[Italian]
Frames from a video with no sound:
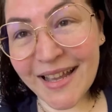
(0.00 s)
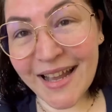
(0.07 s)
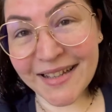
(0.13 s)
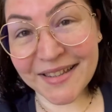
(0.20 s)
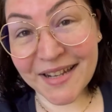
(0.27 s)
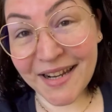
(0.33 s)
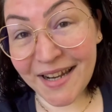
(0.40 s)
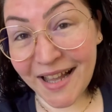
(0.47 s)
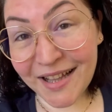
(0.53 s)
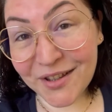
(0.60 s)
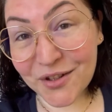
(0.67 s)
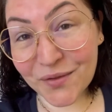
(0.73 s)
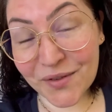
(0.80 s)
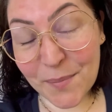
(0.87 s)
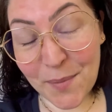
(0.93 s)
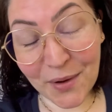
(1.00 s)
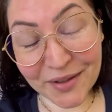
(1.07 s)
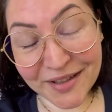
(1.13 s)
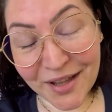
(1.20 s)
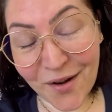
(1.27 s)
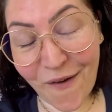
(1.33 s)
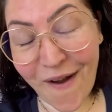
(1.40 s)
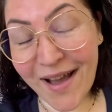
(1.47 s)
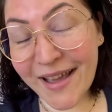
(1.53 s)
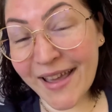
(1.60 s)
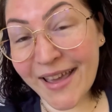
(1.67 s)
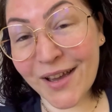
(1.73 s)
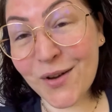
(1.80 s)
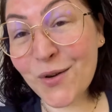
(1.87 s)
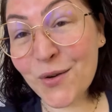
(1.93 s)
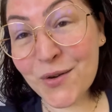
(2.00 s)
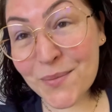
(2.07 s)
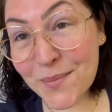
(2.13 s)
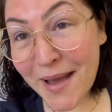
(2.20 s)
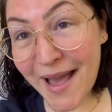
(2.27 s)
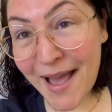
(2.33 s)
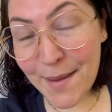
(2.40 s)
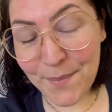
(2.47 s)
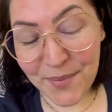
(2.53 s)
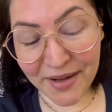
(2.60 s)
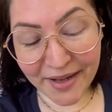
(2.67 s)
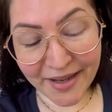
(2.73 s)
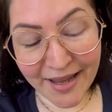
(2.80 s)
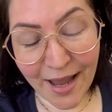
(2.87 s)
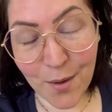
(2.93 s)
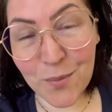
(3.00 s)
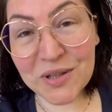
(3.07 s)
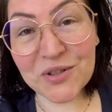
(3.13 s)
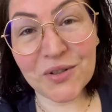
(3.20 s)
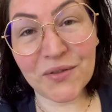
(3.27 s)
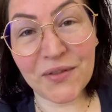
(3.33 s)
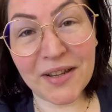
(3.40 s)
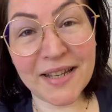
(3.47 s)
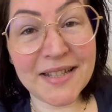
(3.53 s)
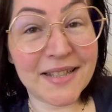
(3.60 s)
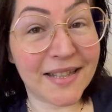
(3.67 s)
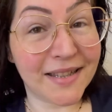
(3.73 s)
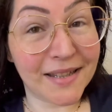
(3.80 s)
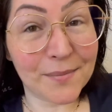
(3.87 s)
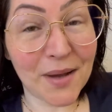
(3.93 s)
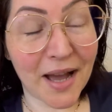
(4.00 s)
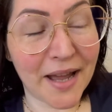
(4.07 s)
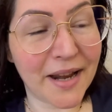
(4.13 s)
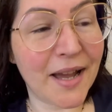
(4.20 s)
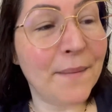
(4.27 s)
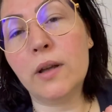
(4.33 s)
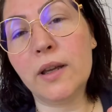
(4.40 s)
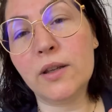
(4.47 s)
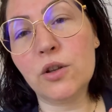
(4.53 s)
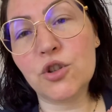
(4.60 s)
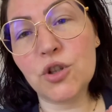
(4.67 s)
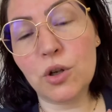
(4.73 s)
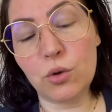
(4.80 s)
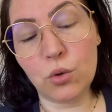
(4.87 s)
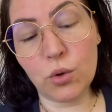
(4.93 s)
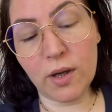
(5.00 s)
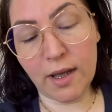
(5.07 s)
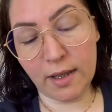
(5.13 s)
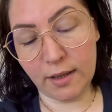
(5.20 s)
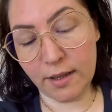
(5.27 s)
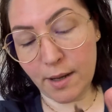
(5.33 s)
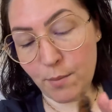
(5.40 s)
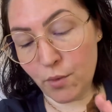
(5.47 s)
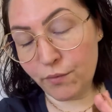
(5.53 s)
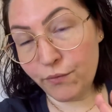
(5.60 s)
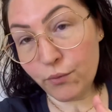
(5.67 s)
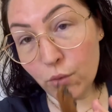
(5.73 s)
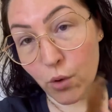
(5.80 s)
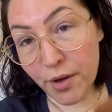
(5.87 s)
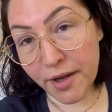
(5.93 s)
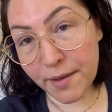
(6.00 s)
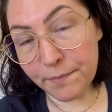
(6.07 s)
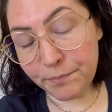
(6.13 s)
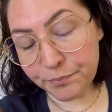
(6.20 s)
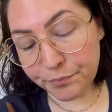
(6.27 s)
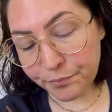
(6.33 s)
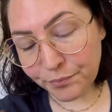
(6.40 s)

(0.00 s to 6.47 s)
e tra l'altro vi porterò anche con me perché questo fine settimana eh, io e Gianluca andremo fuori